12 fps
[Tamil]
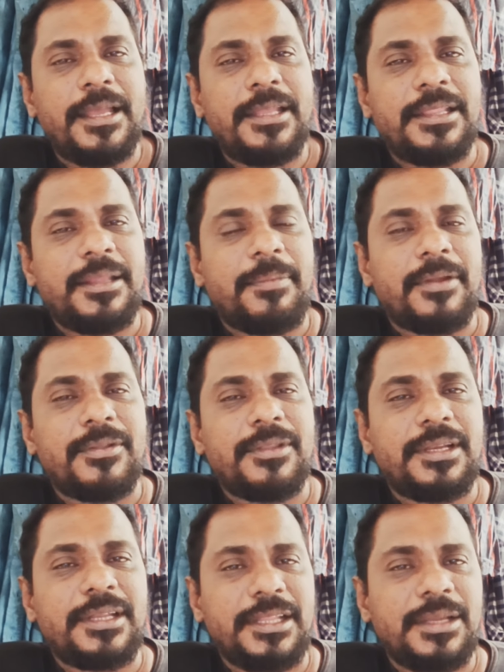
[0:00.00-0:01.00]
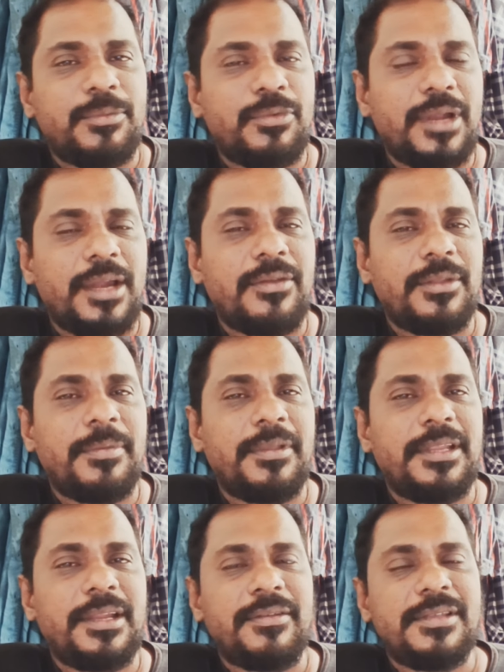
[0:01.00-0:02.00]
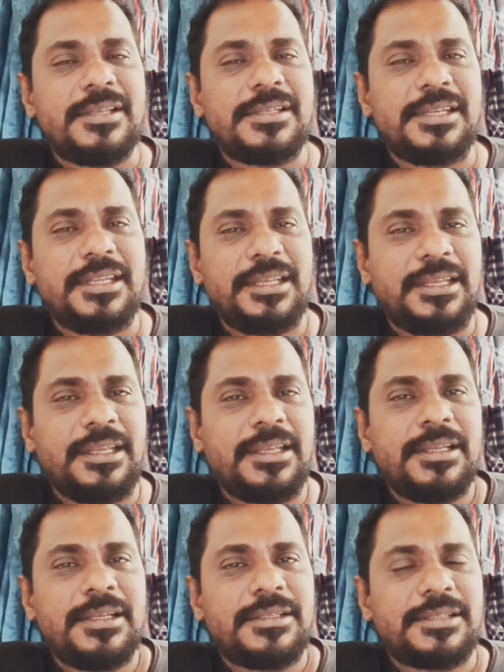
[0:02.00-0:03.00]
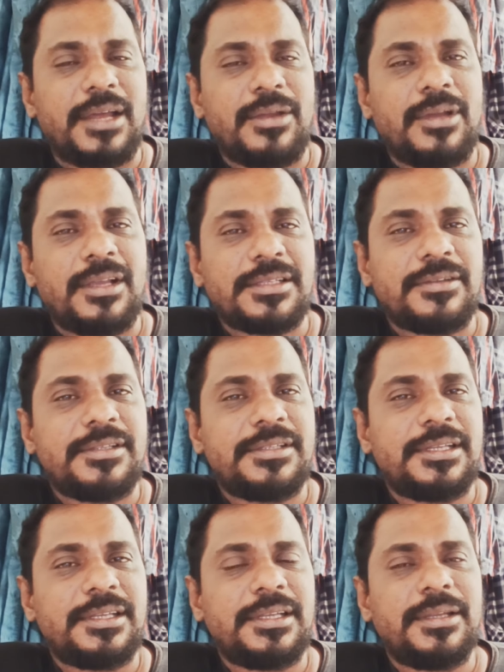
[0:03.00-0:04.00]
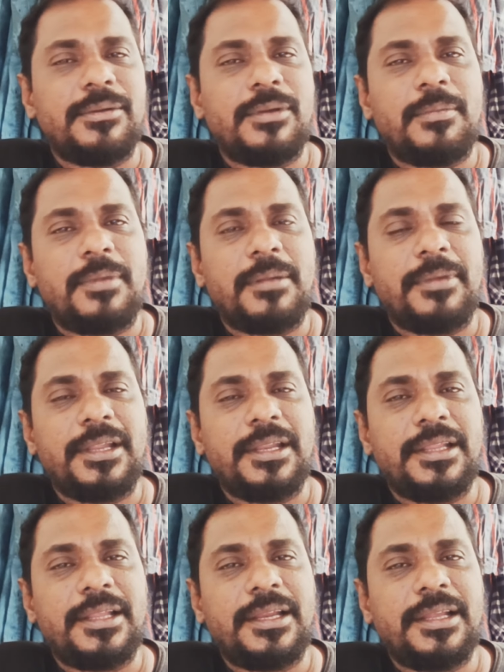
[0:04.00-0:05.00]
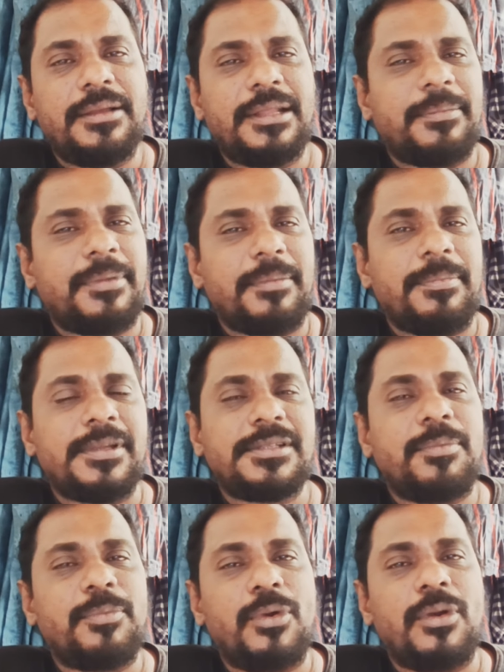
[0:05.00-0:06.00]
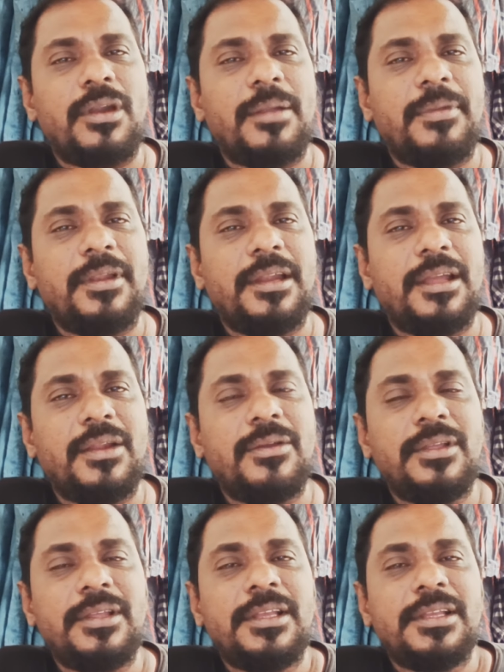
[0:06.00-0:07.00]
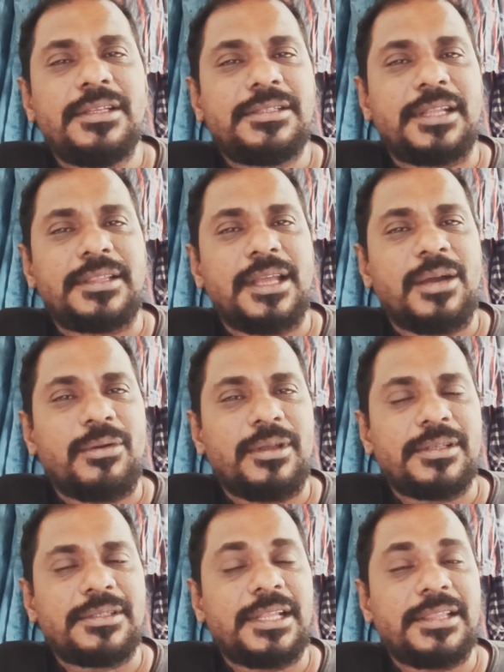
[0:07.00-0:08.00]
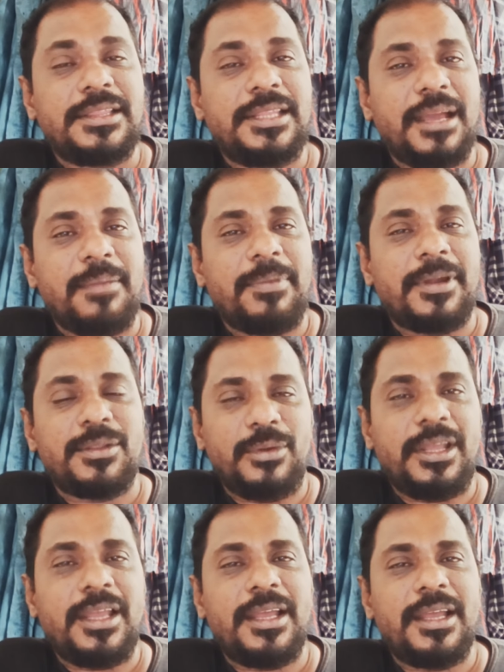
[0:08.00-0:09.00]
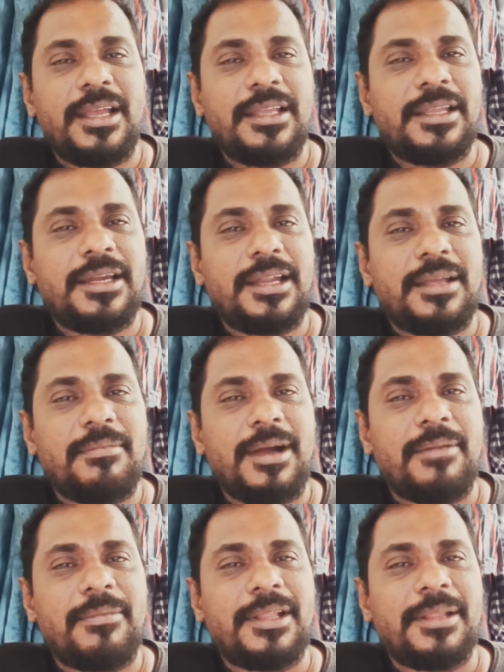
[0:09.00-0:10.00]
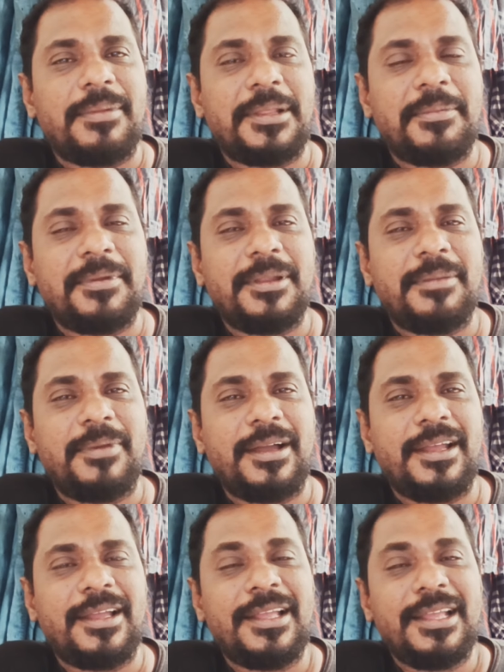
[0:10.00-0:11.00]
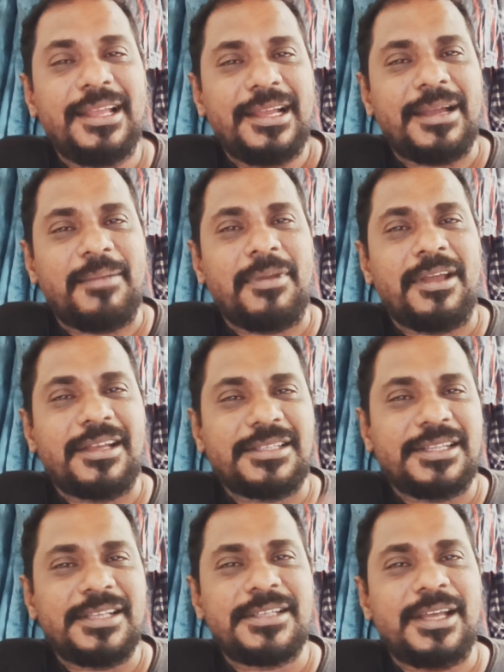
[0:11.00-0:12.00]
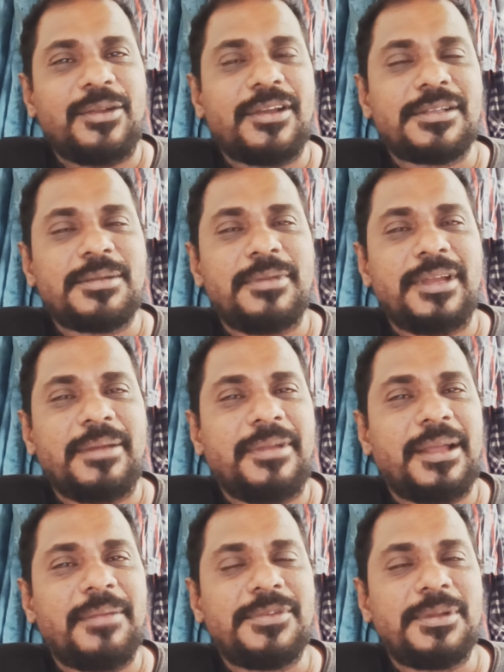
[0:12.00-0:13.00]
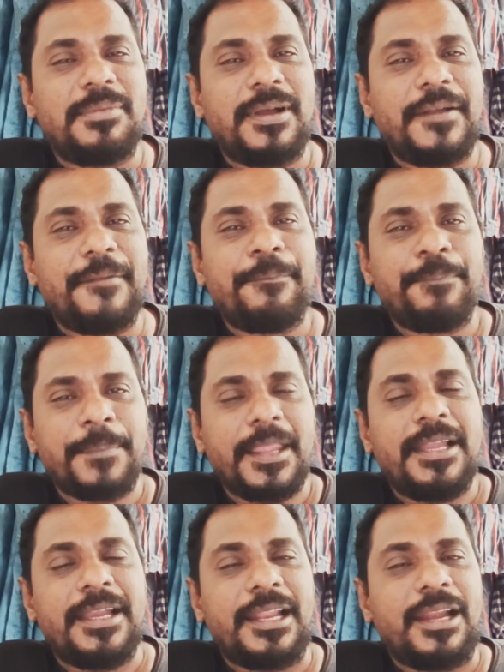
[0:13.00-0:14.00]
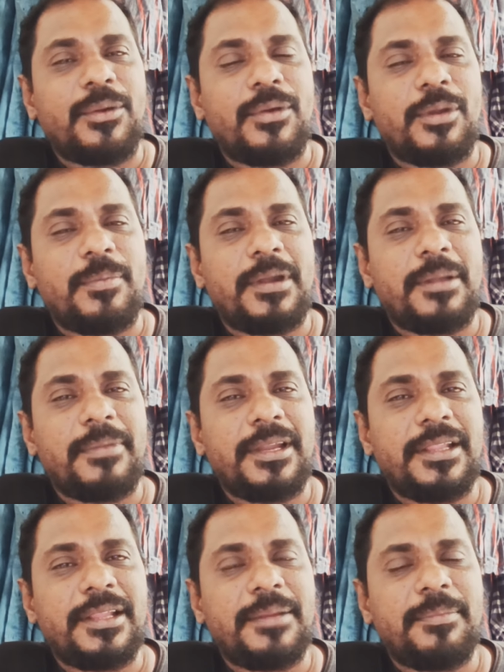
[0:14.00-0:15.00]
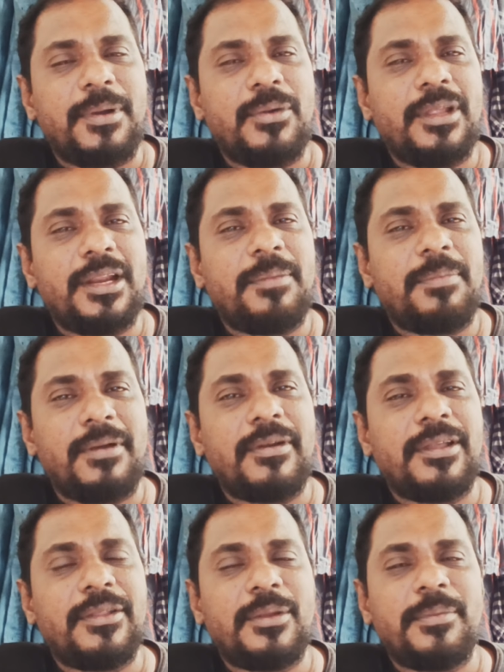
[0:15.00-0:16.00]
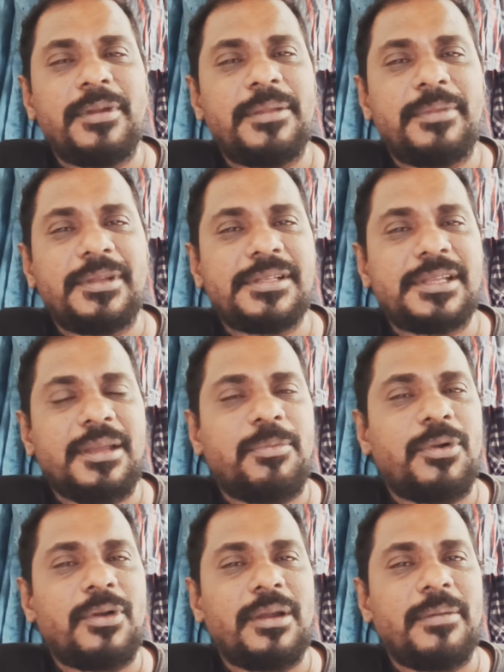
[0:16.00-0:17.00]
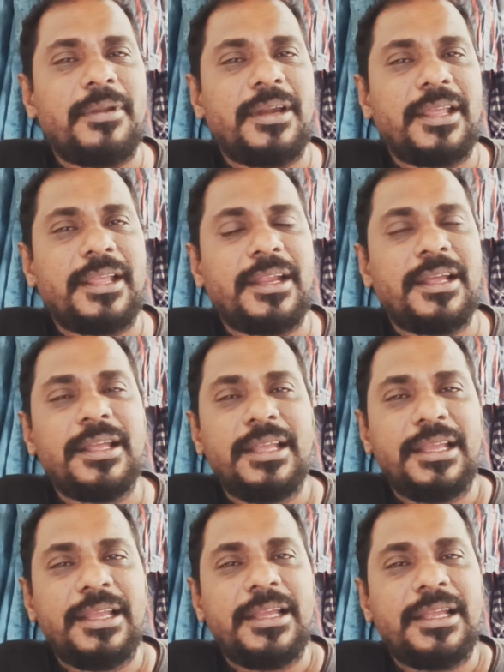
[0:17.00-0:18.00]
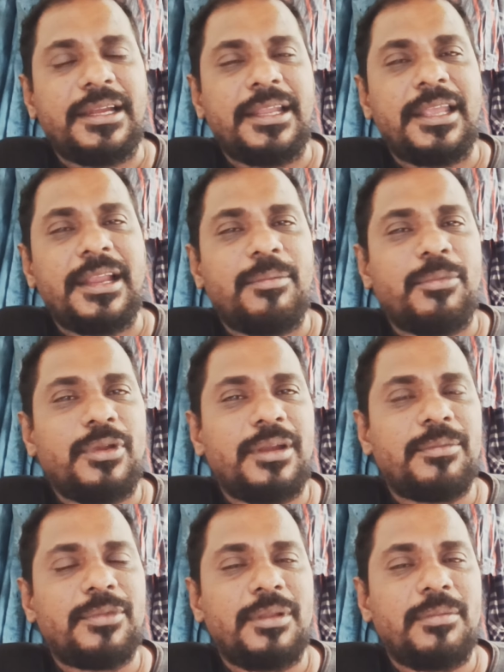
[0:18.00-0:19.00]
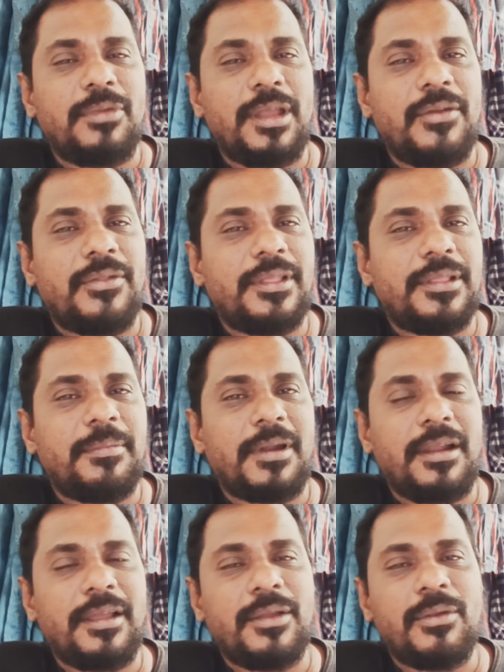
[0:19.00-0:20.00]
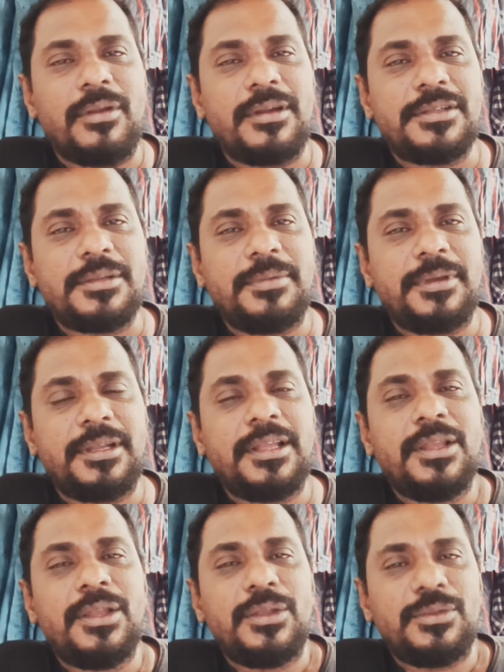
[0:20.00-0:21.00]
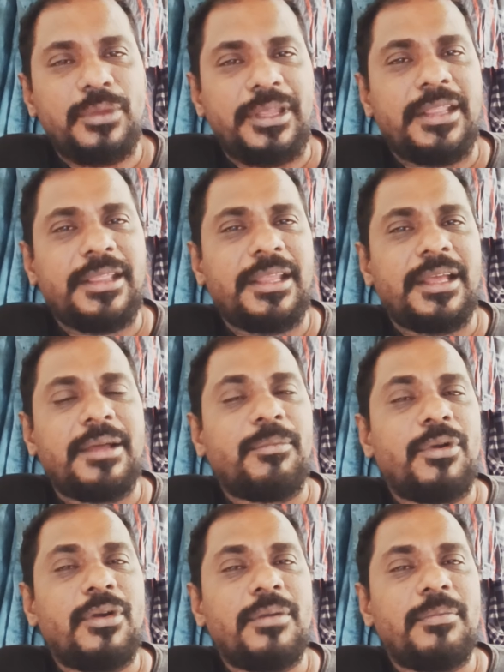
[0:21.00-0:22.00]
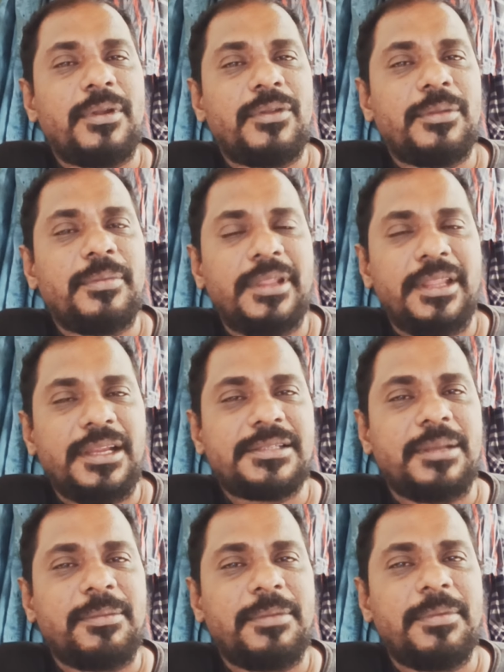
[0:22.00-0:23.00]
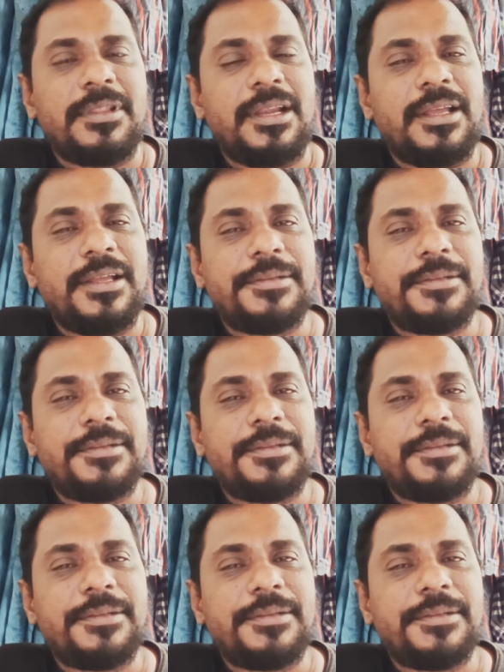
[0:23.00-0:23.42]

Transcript: இந்த படம் வந்துட்டு இதுக்கு முன்னாடி வந்து பார்த்தீங்கன்னா விஜய் ஸ்ரீ சாருஹாசனை வச்சு ஒரு படம் பண்ணியிருந்தார் அந்த படம் பெருசாக போகலை அப்படின்னாலும் சத்தா சத்யா படத்துடைய இரண்டாம் பாகமாக அந்த படத்தை பண்ணியிருப்பாங்க கமலஹாசன் தான் சாருஹாசன் மாதிரி அப்படி காமிச்சிருப்பாங்க இடையில கூட ஒரு படம் பண்ணியிருந்தார் பவுடராக பவராக ஏதோ ஒரு படம் அந்த படம் சரியாக போகலை அப்படின்னு நினைக்கிறேன் நிக்கில் முருகன் முதல் முறையாக வந்து அந்த படத்தில் ஹீரோவை நடிச்சிருப்பார் ஸோ இந்த மோகன் படம் வந்து பார்த்திங்கன்னா சமீபத்தில்